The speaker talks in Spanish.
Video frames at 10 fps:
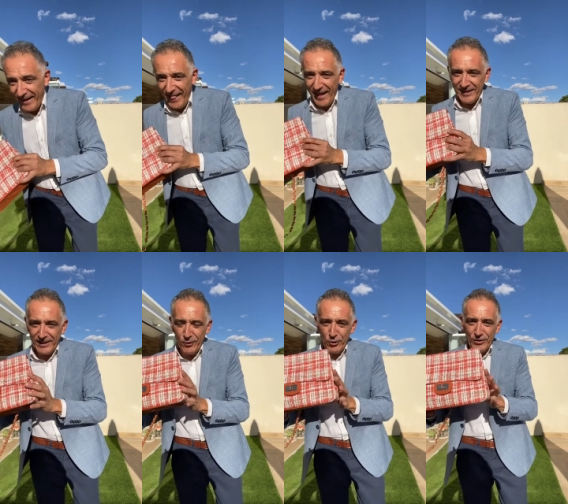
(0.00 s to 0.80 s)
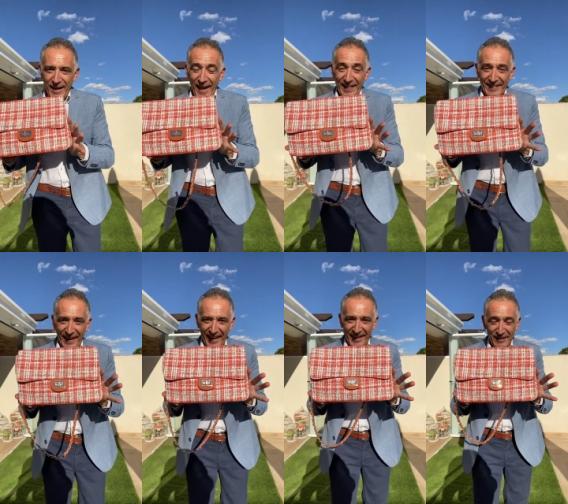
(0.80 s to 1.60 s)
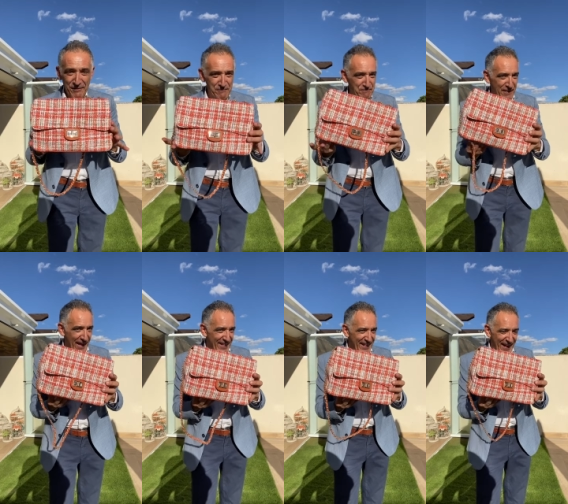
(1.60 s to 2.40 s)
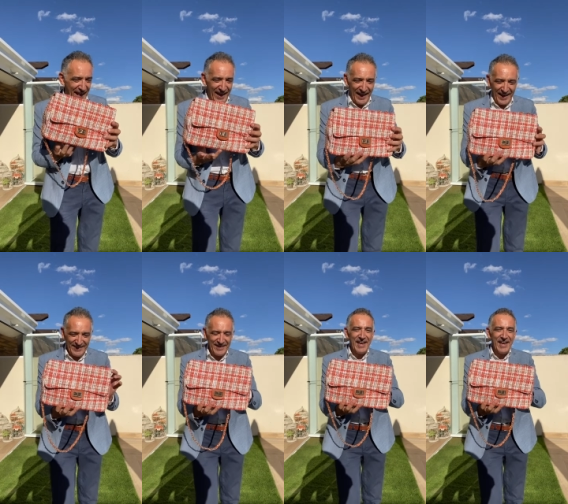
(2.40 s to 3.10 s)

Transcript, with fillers: clásicos, el tejido, en naranjas.